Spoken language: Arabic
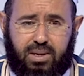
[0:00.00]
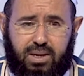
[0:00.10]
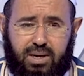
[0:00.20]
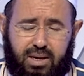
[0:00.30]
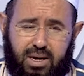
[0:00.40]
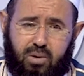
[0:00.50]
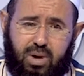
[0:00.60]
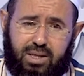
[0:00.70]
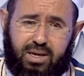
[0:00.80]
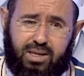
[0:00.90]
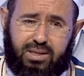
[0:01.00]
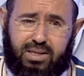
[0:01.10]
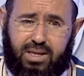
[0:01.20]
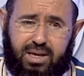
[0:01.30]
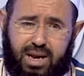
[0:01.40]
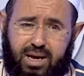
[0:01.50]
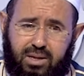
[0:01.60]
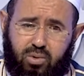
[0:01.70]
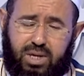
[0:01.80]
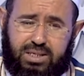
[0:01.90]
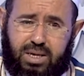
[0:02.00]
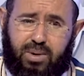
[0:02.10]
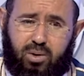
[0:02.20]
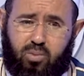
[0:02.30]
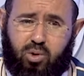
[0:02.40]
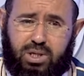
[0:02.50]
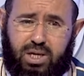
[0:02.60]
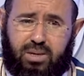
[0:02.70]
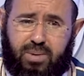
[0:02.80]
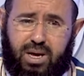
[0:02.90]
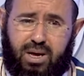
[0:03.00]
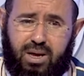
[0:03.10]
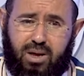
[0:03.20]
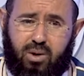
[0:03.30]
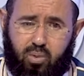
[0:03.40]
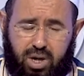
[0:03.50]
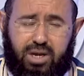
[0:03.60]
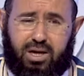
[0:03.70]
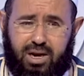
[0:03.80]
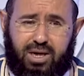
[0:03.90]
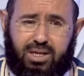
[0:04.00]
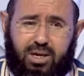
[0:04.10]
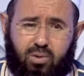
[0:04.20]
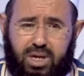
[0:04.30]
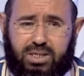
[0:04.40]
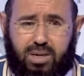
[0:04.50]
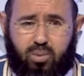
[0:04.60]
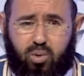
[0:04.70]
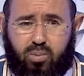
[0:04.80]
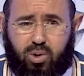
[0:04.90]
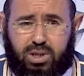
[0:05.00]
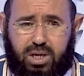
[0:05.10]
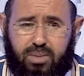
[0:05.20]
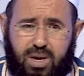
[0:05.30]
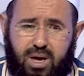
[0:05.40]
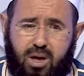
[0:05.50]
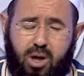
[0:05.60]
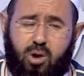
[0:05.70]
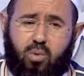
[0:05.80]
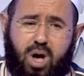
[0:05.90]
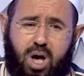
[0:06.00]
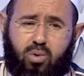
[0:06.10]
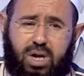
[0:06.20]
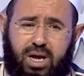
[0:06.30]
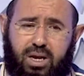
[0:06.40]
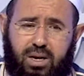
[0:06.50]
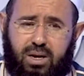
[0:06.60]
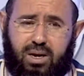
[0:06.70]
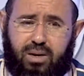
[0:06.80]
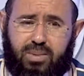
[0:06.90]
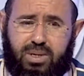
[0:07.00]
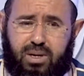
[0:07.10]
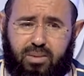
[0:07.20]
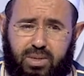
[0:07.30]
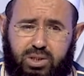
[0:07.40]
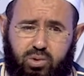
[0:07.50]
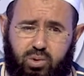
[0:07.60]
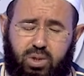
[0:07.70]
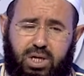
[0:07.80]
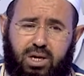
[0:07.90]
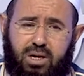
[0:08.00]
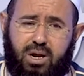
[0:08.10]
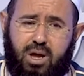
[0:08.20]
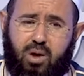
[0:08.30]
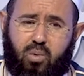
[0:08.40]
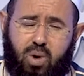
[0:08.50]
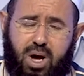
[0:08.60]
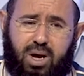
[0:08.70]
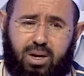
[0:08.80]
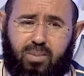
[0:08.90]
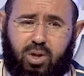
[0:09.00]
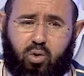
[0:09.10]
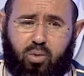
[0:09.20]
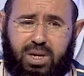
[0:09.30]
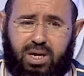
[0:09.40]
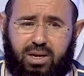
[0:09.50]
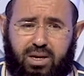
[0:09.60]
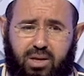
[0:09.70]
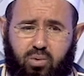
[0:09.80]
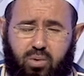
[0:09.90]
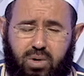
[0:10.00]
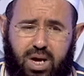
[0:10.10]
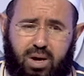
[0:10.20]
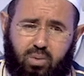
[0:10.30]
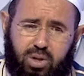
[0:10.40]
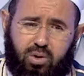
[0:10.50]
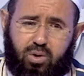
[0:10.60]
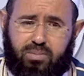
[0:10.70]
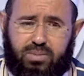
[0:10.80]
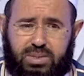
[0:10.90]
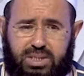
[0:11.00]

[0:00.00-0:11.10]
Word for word: يعني راو هذا أنت راقد وتحسب الأمور طيبة وحني راقدين ونحسب الأمور طيبة وهؤلاء المسجونين والمظلومين يدعون والظلم